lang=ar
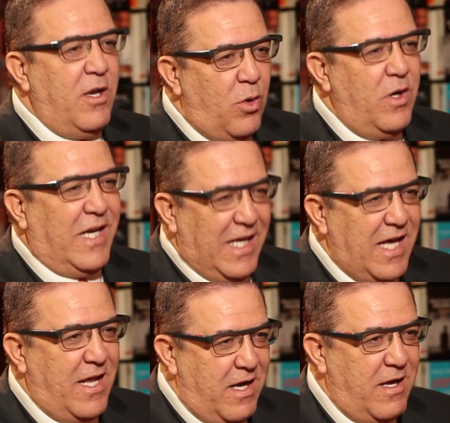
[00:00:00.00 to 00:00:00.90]
انا نقول لك
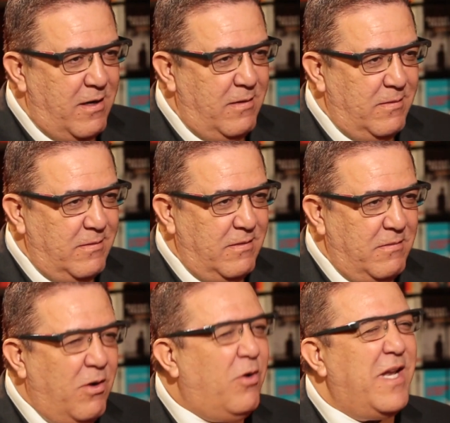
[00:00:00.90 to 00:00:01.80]
القرار نعم
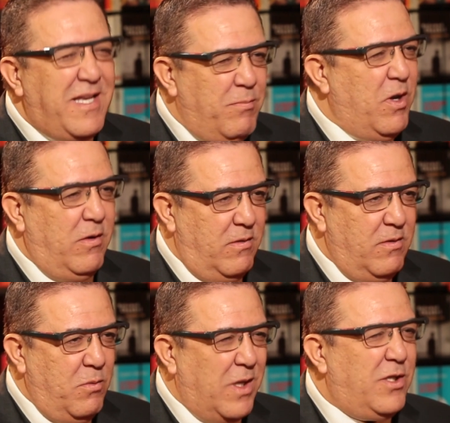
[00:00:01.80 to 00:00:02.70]
اونيتمون
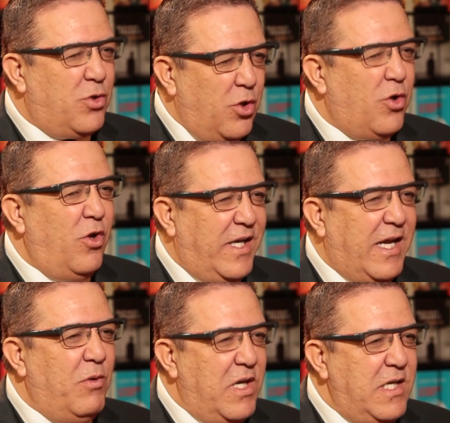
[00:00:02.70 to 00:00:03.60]
وقت نعم. تدخل
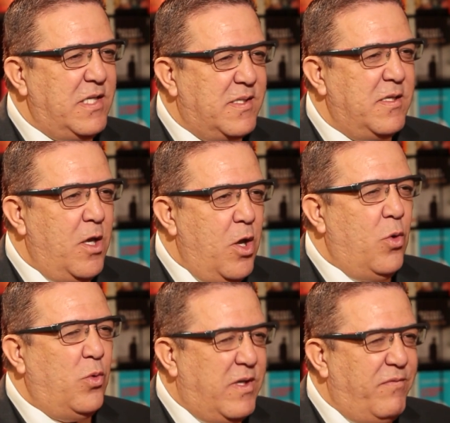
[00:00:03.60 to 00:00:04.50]
الكواليس
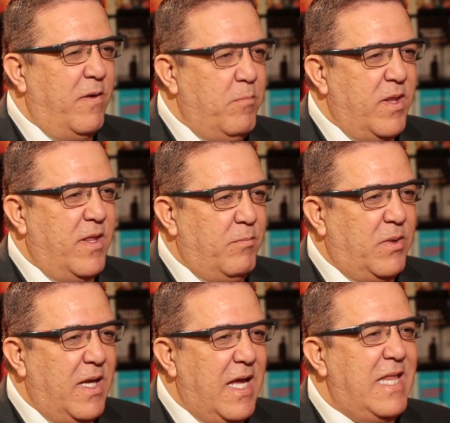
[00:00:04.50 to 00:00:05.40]
وتفهم
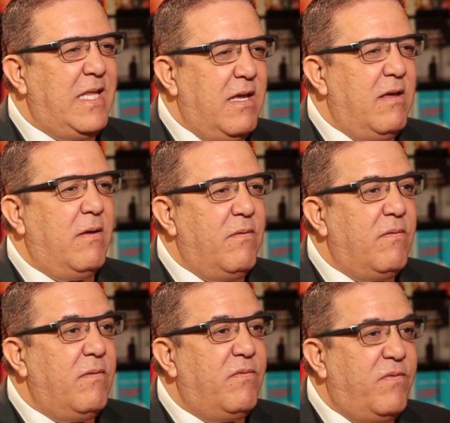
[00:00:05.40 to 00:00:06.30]
بالضبط هذه
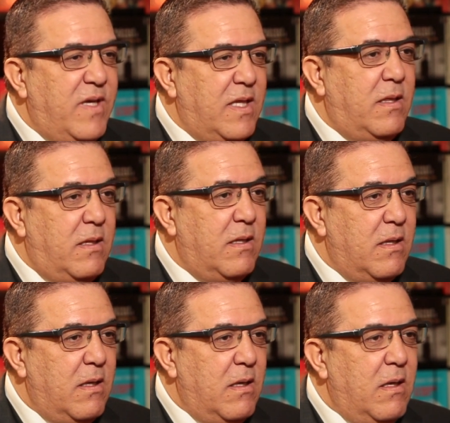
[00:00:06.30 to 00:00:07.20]
في يد
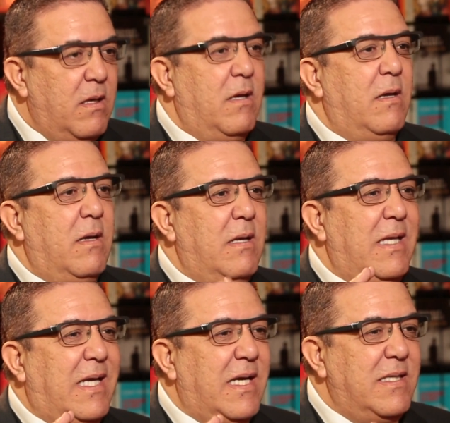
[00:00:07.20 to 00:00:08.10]

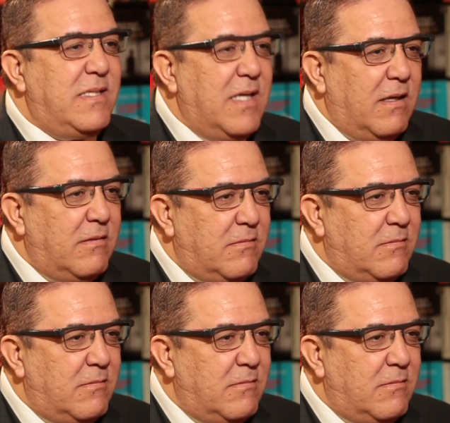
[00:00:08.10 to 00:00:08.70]
الكريتيان